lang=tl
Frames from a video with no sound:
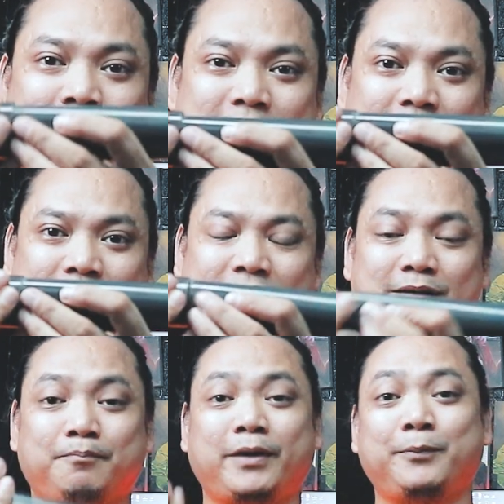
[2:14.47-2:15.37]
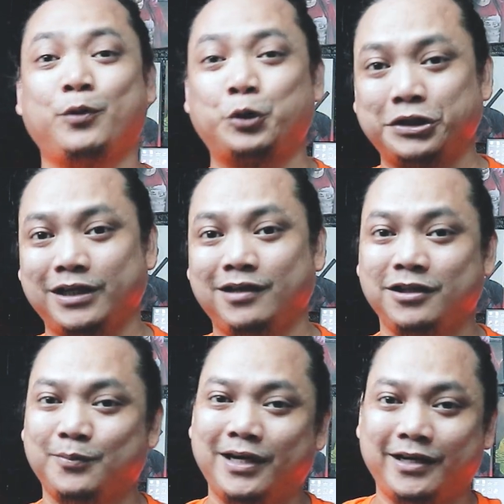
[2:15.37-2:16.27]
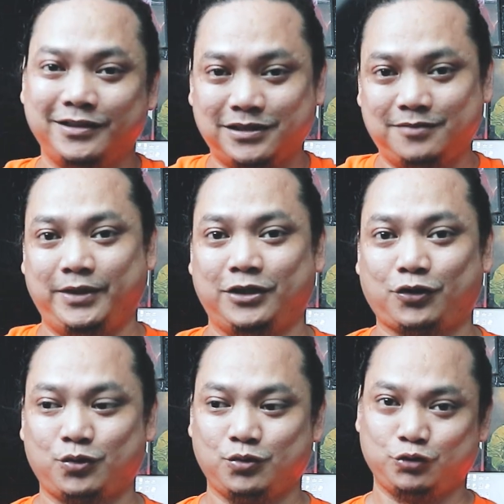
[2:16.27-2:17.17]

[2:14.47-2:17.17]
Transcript: 20 by 40, di ba, ang isang metro.